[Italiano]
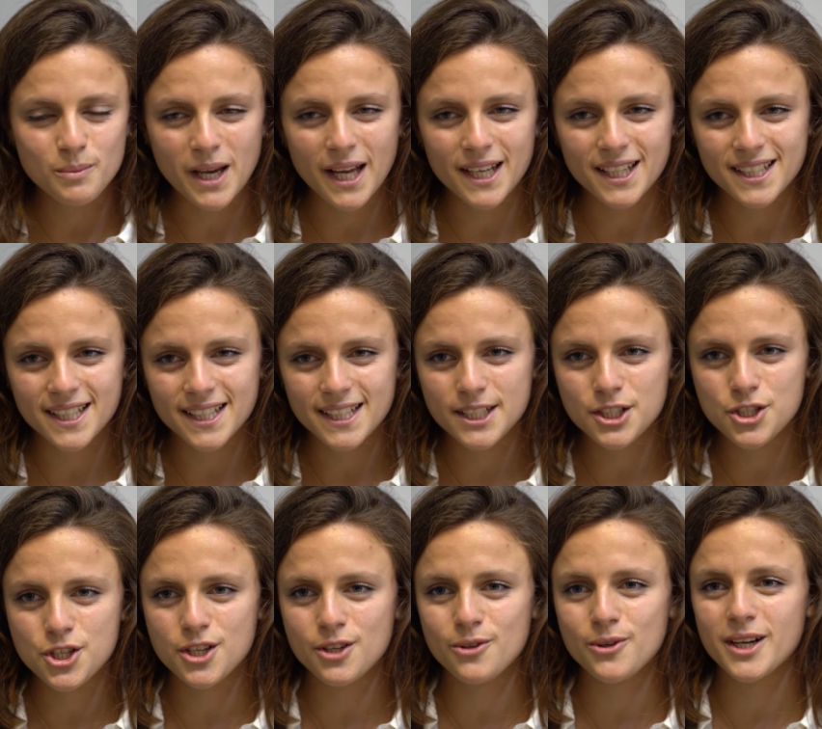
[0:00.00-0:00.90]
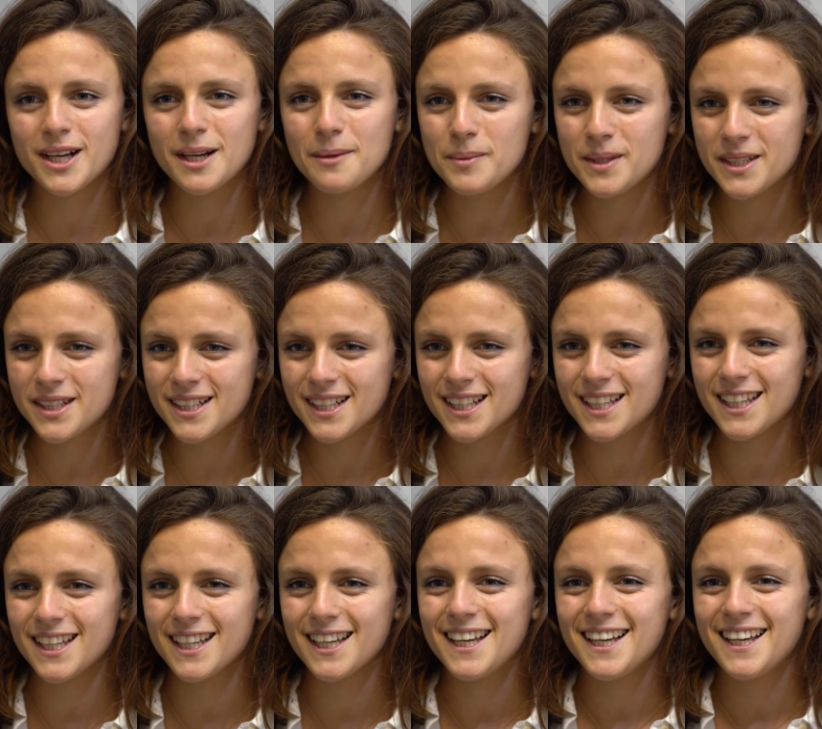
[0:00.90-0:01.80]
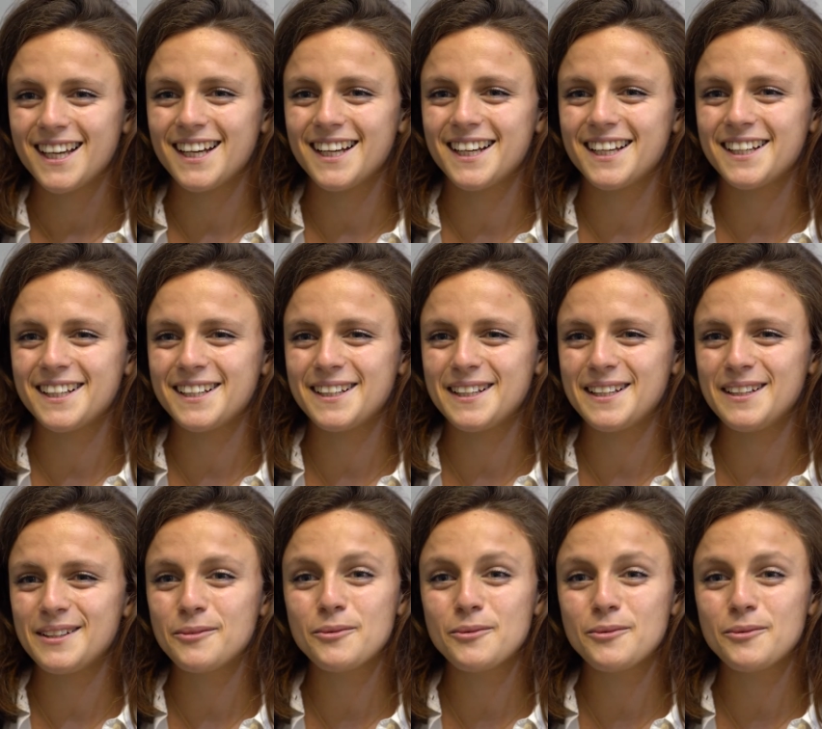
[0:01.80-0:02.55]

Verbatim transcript: anni del liceo a capire che eh,